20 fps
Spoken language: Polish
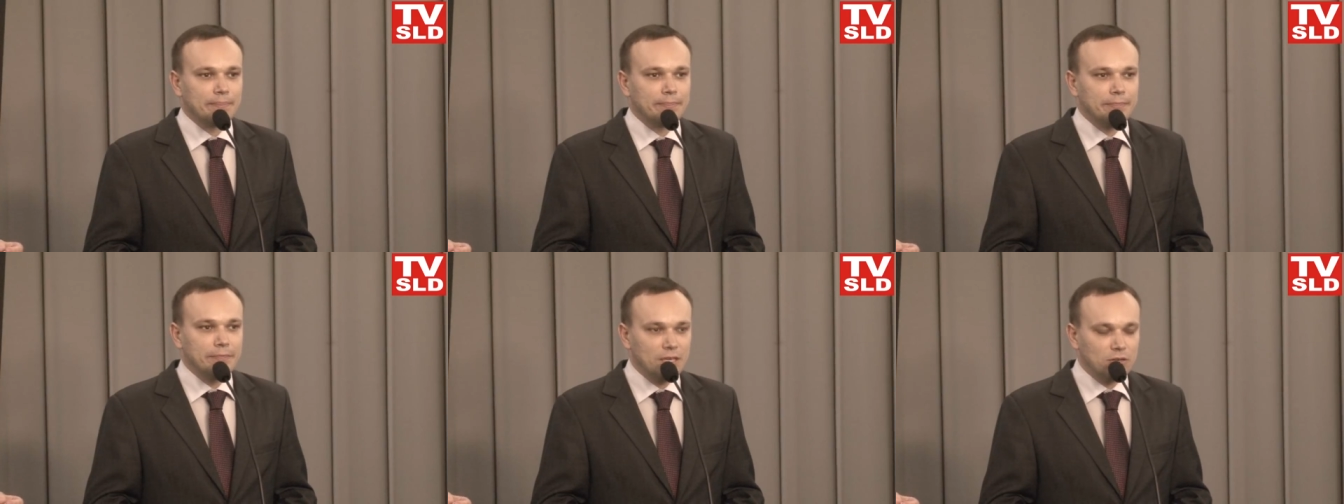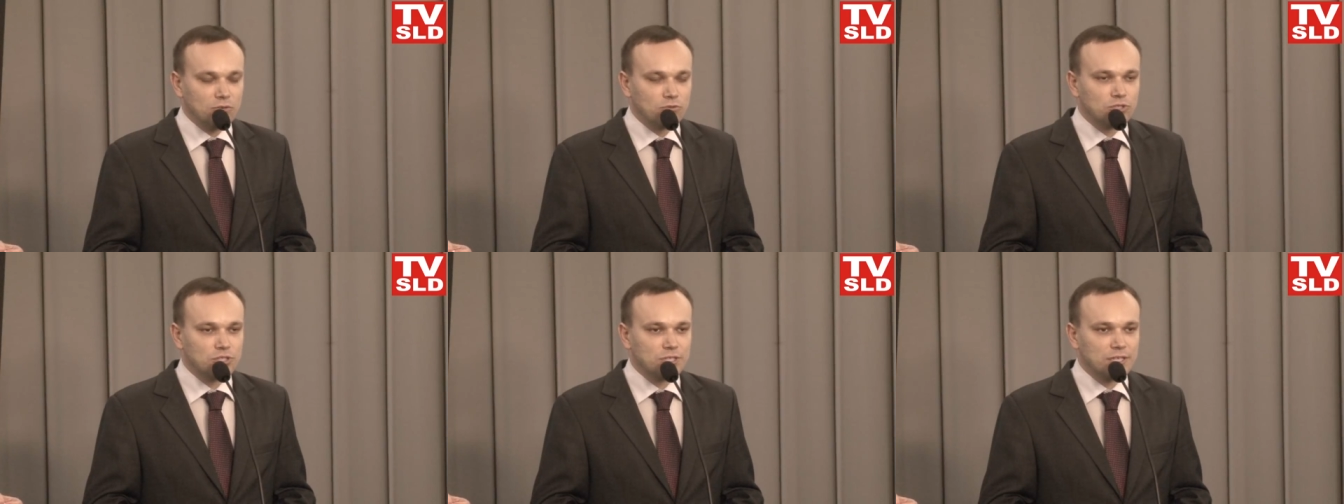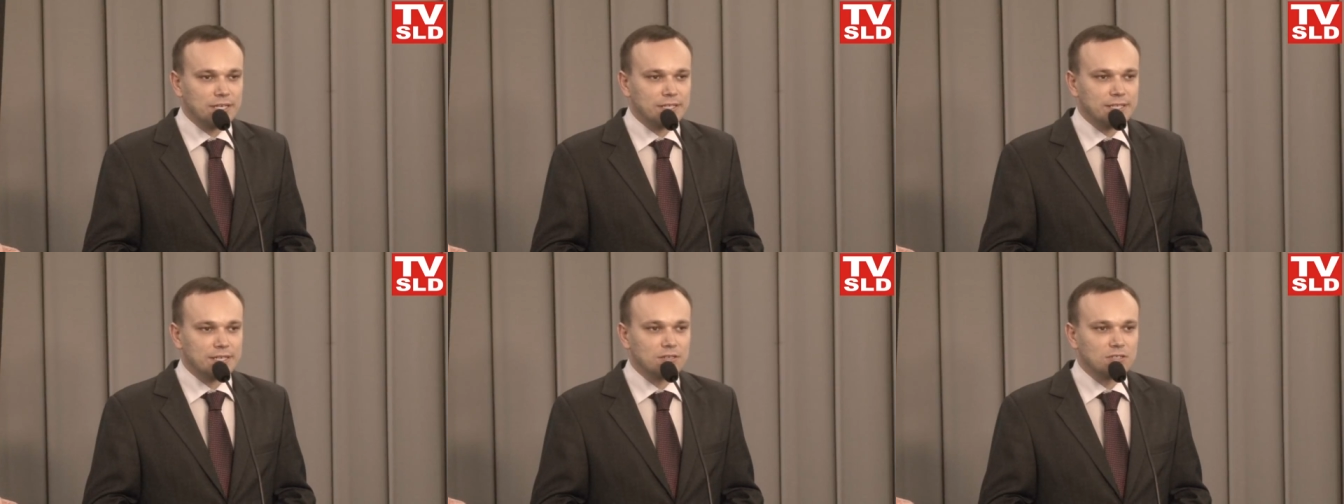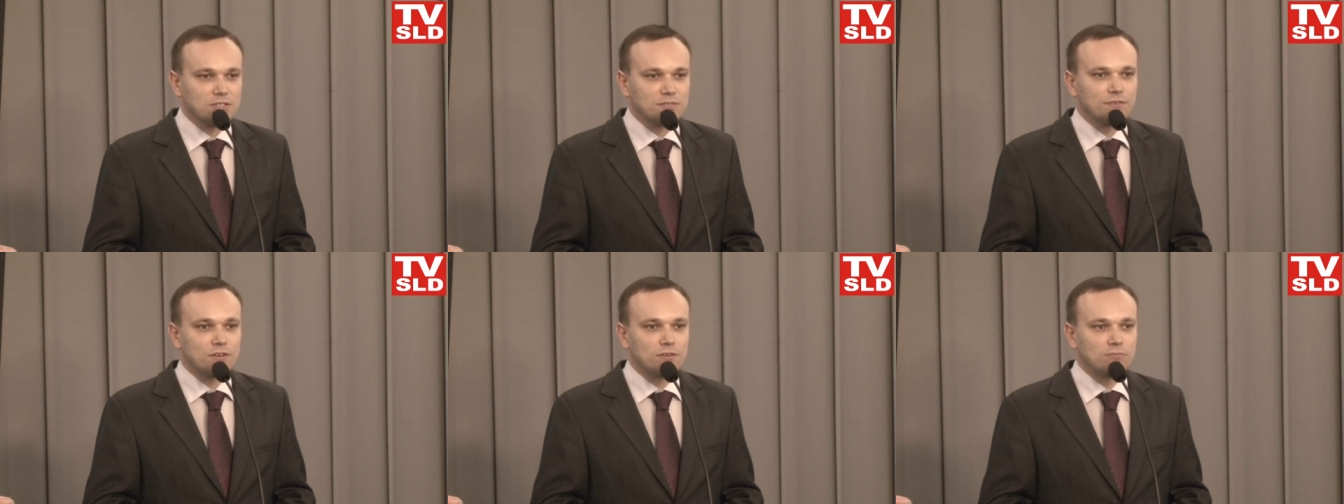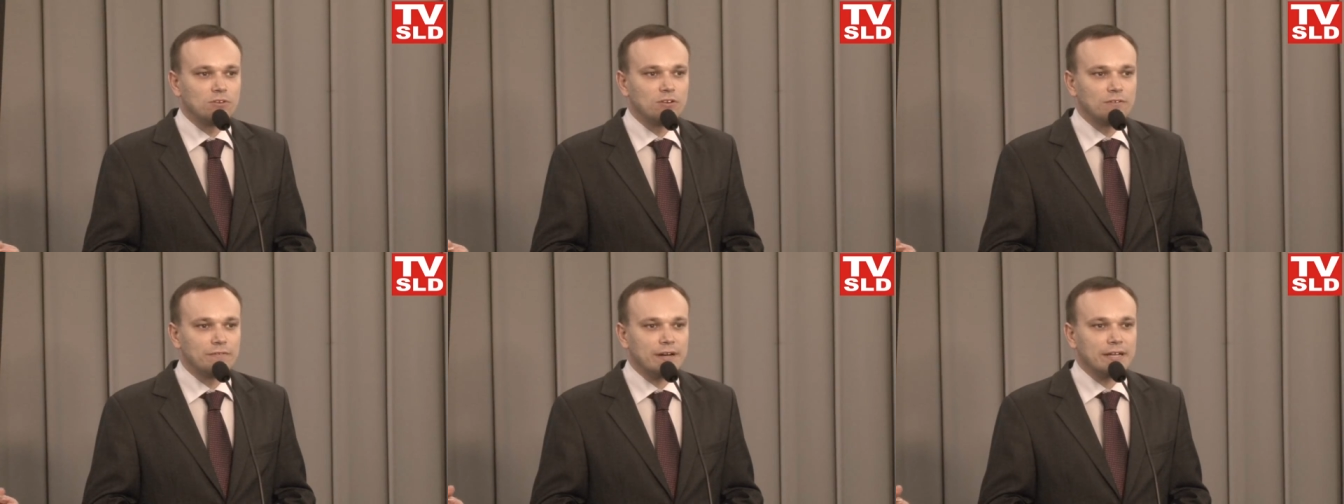Nie użyję tego
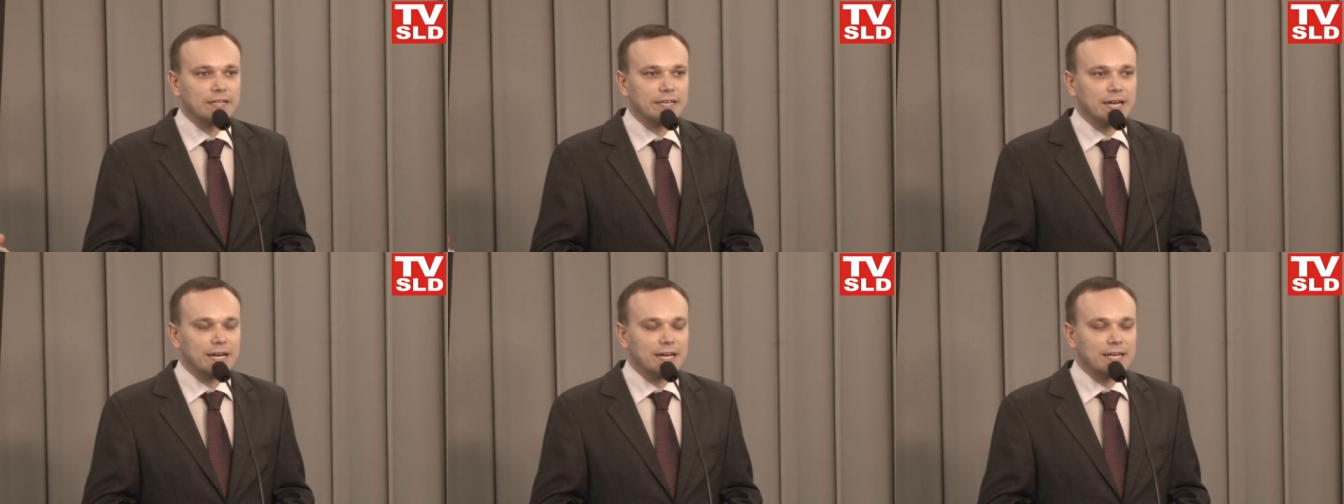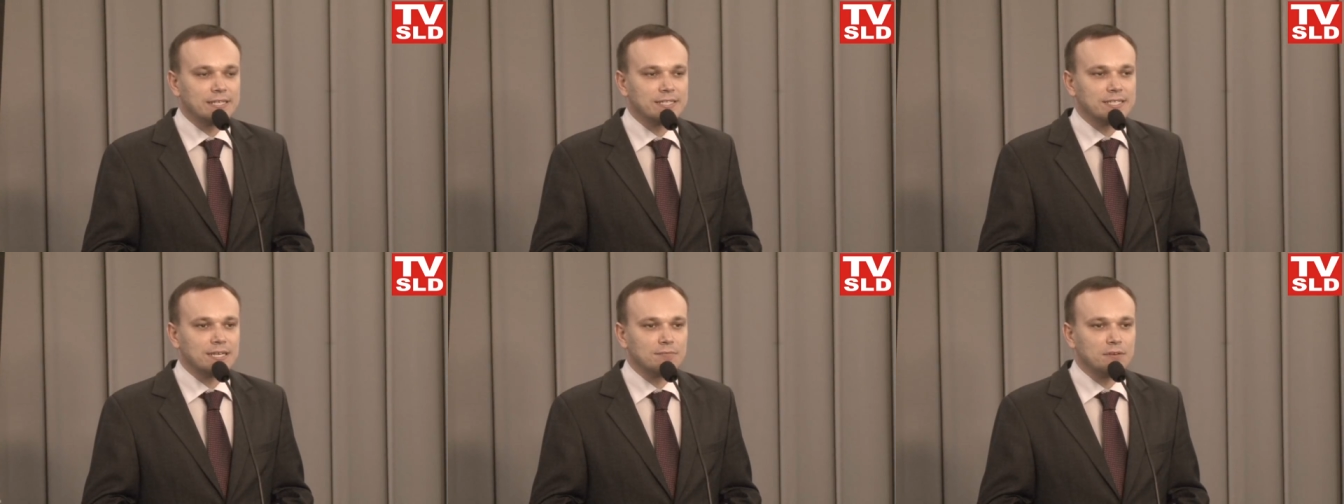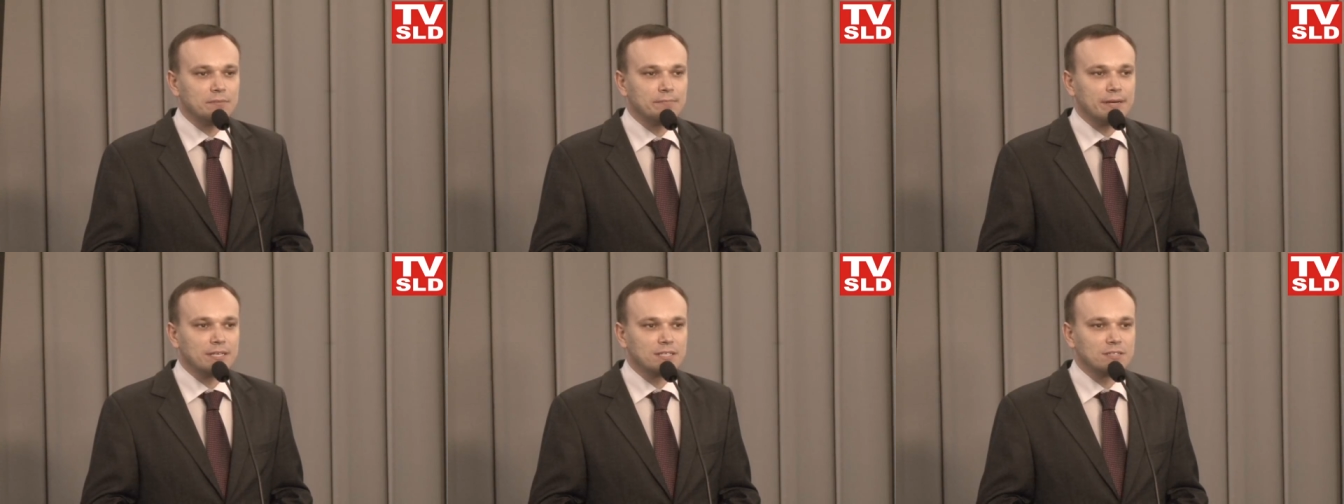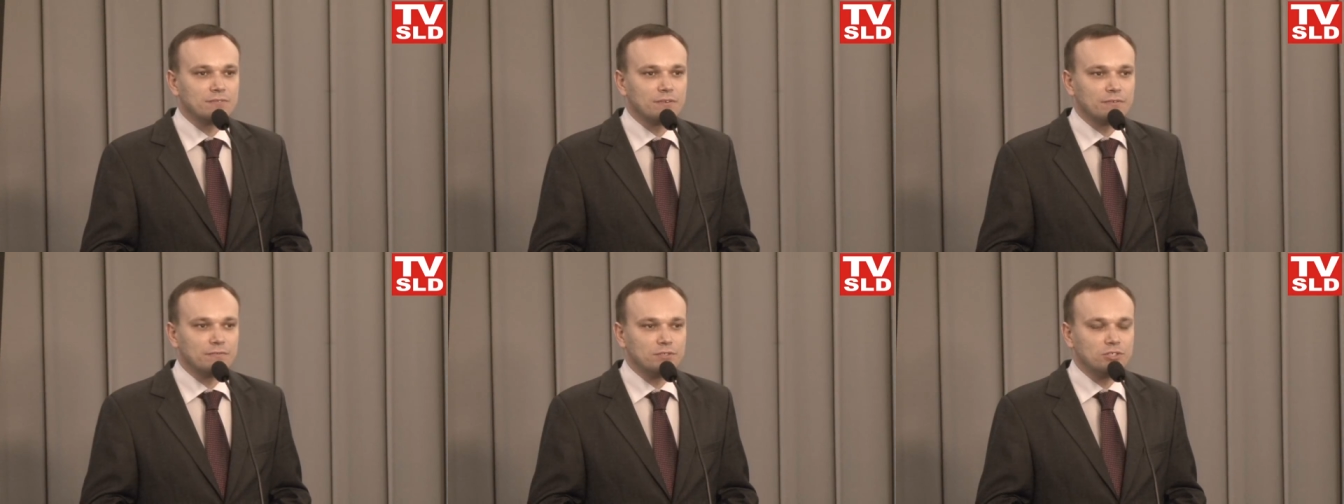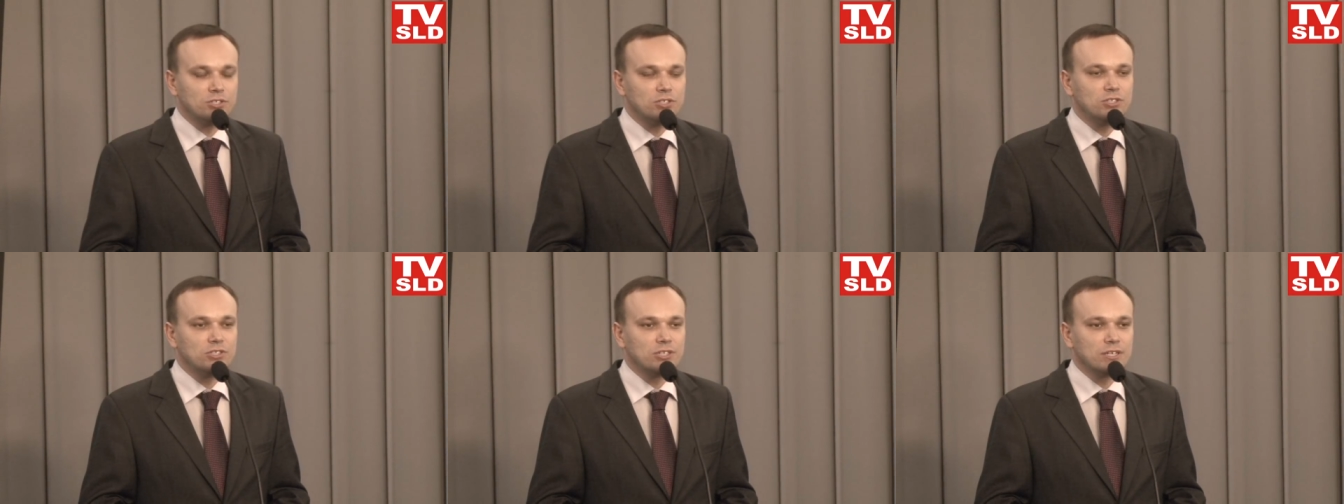sformułowania, ale sami Państwo
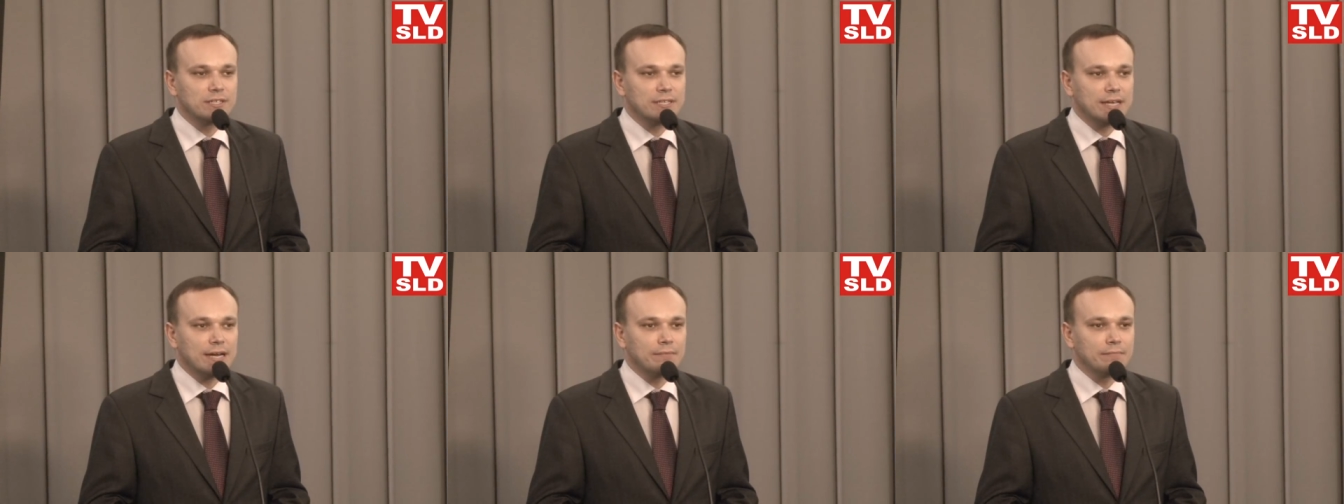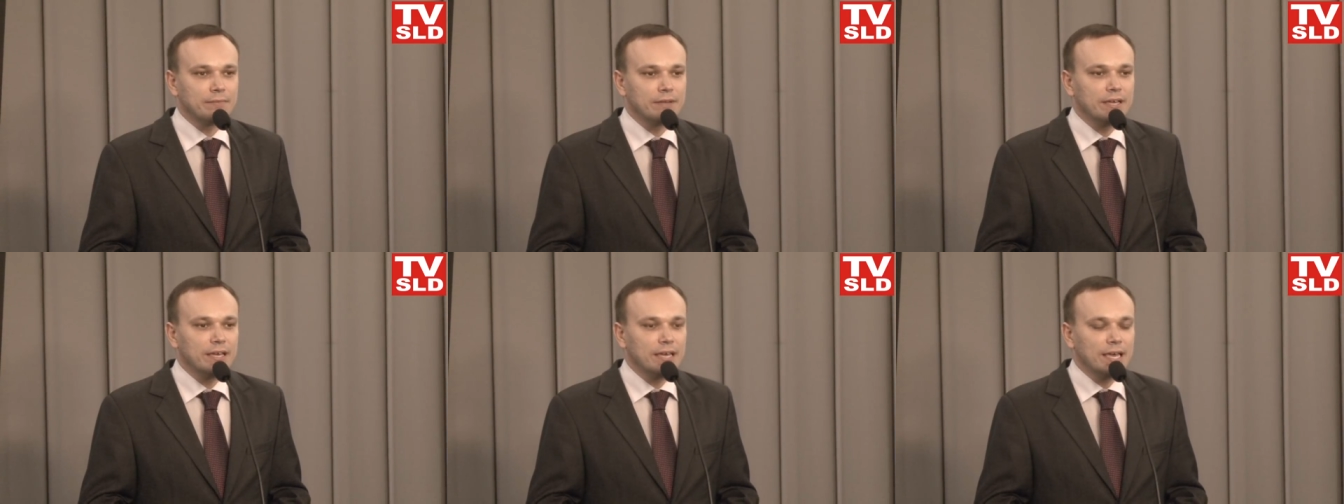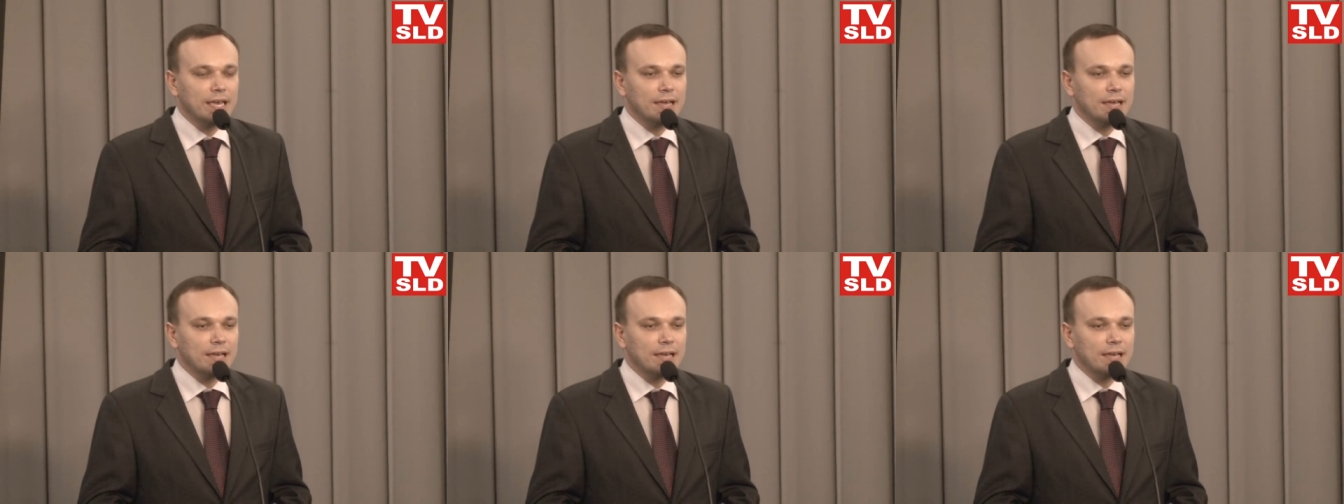widzicie tam